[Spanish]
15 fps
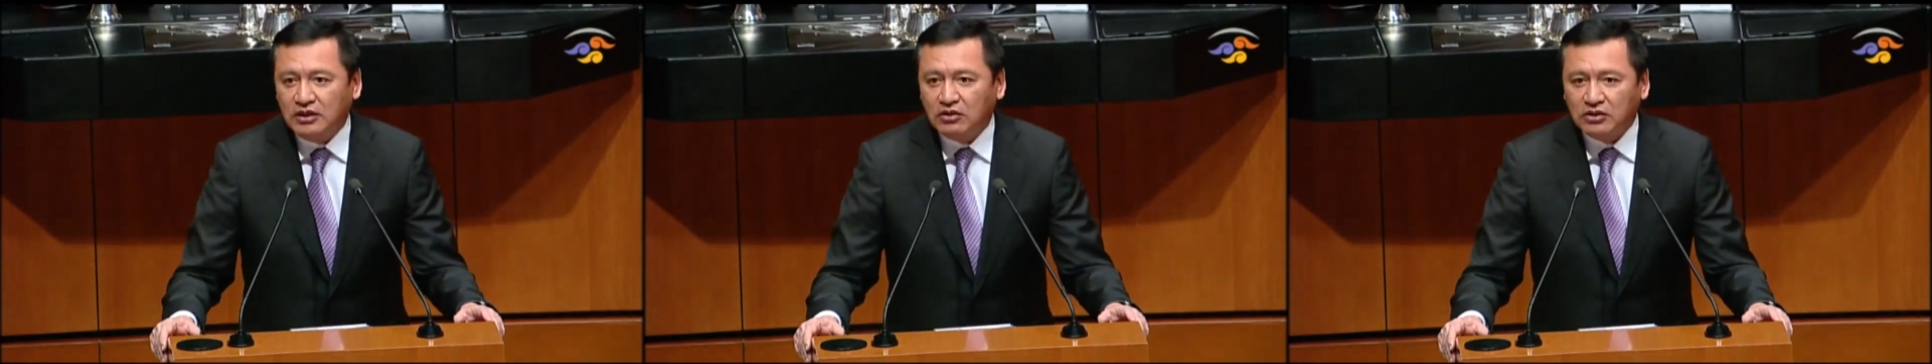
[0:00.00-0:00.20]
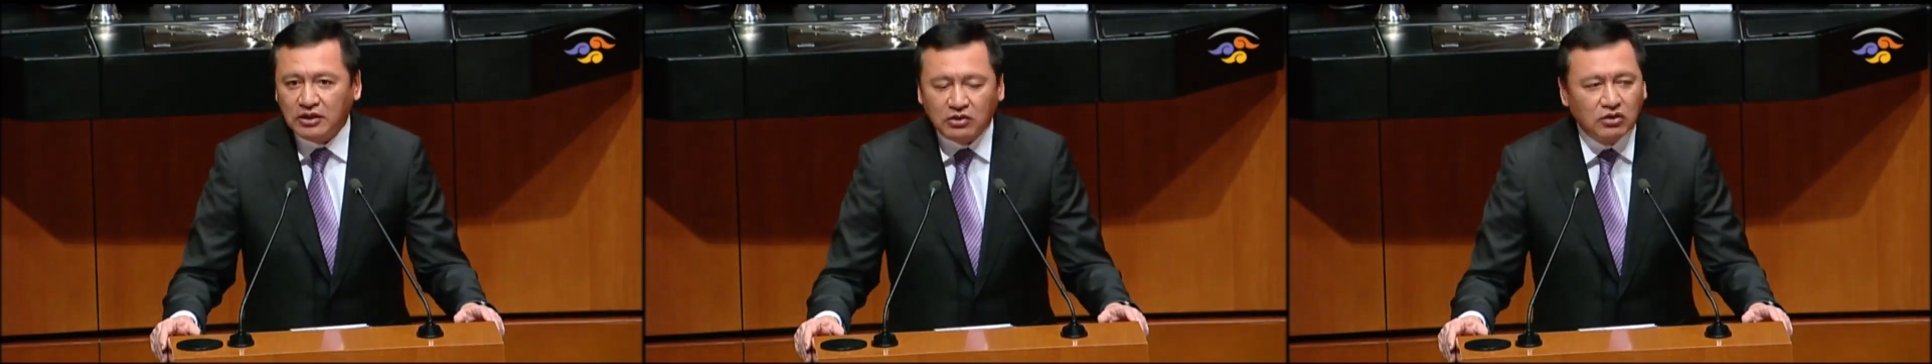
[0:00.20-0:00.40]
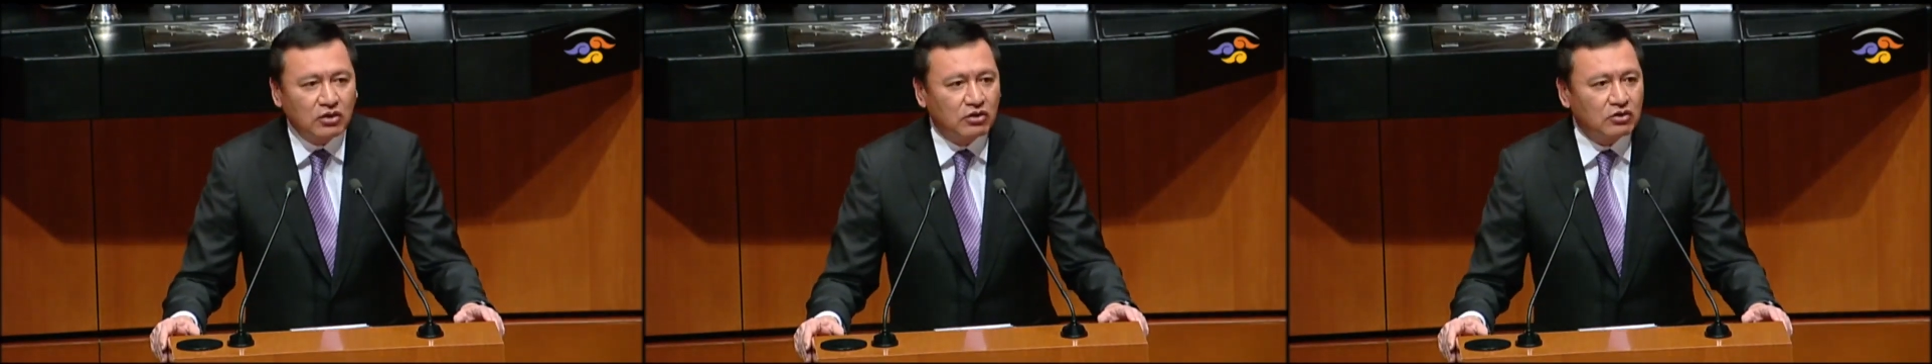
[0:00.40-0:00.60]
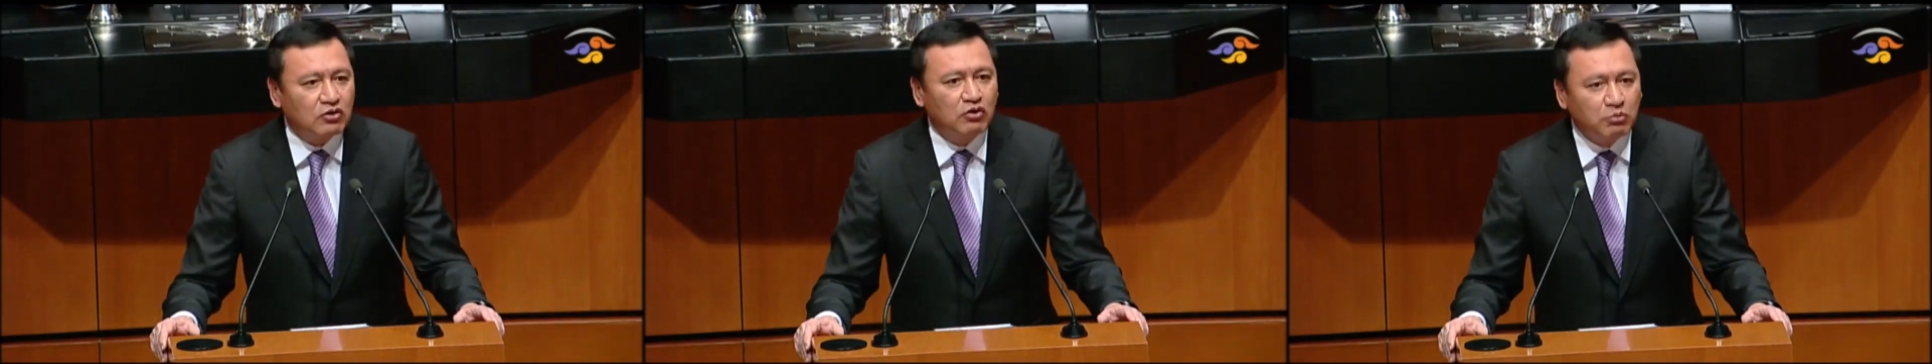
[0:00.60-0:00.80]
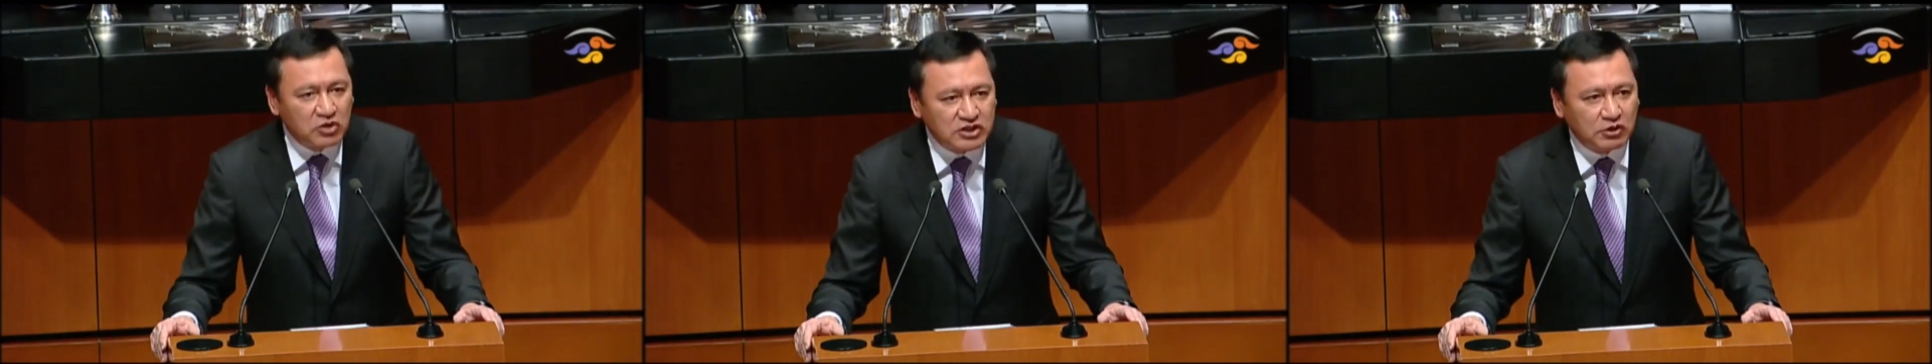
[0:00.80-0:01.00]
lo digo
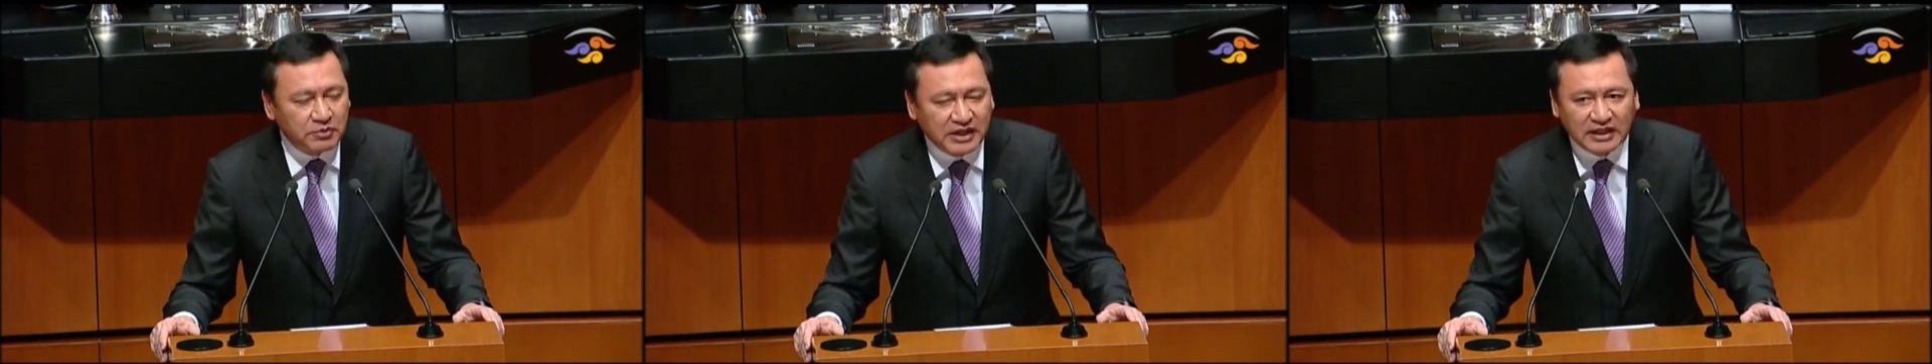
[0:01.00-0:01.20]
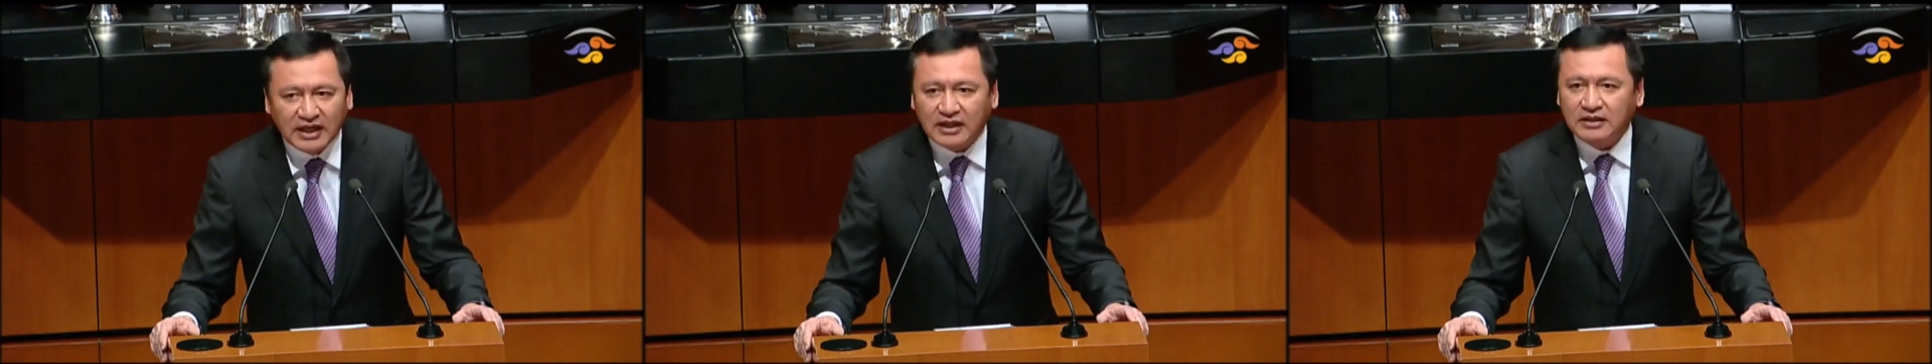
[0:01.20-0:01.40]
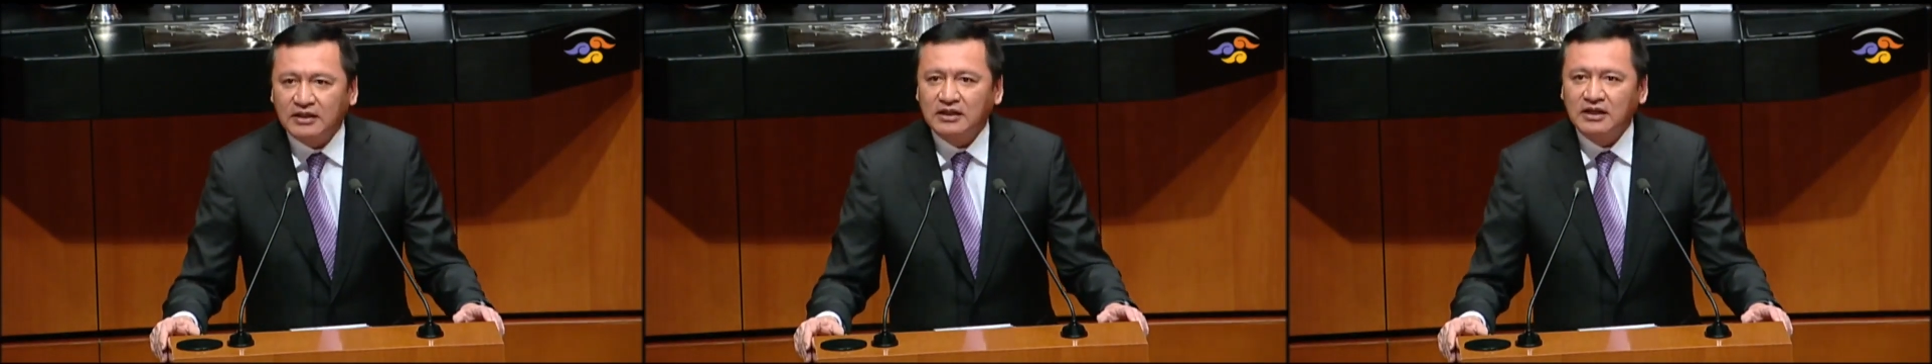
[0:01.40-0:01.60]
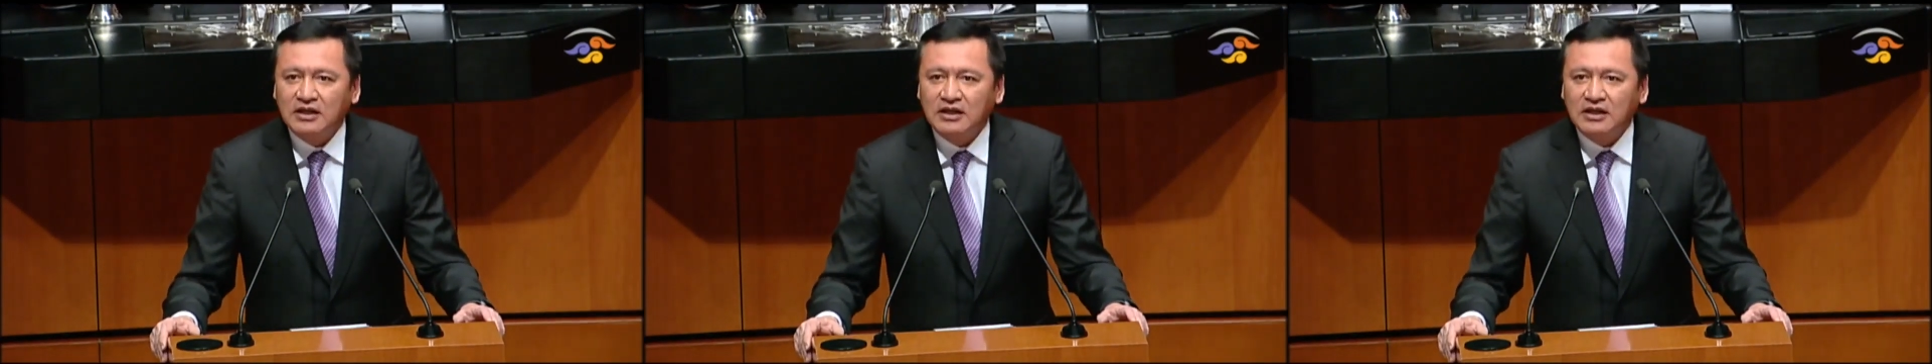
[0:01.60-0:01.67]
con mucha humildad,